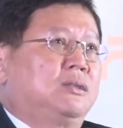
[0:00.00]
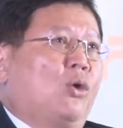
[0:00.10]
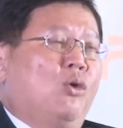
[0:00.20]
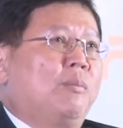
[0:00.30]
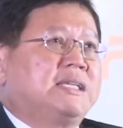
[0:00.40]
ต
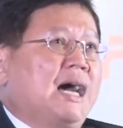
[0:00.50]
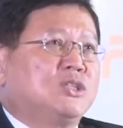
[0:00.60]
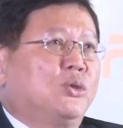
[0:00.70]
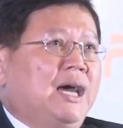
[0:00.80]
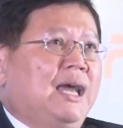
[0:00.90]
กลงประชา
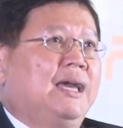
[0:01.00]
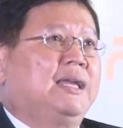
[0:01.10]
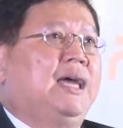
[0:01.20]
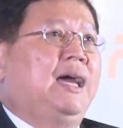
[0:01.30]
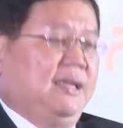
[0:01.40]
ชนได้อะไร
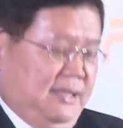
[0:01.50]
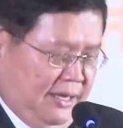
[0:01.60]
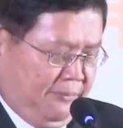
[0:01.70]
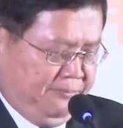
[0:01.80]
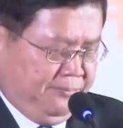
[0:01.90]
กันแน่นะ
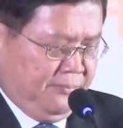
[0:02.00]
ครับ